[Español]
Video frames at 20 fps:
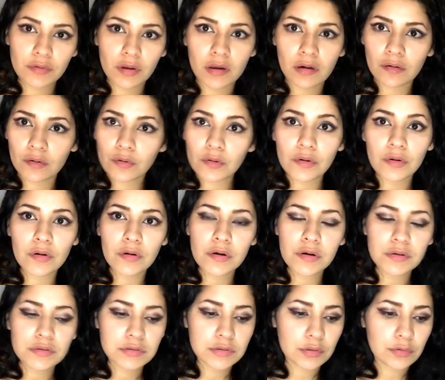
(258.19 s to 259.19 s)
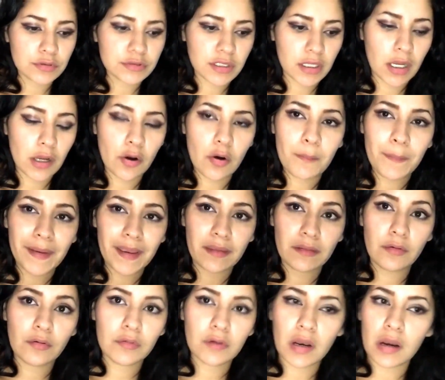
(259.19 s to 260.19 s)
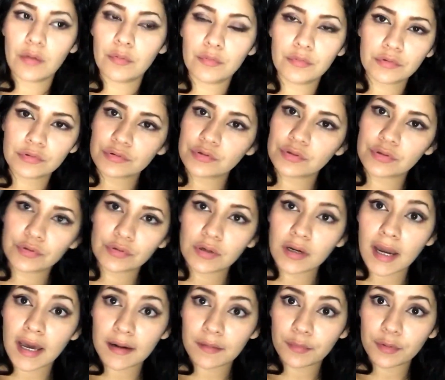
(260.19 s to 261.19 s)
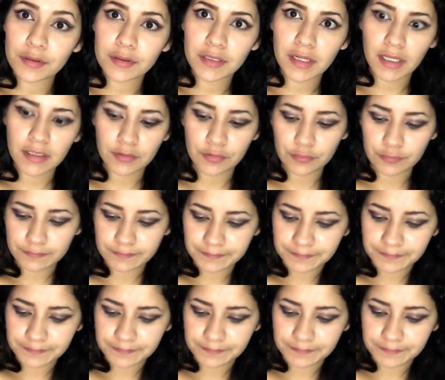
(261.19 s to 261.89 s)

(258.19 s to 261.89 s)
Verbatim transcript: arroz o lo están acompañando con algún otro carbohidrato.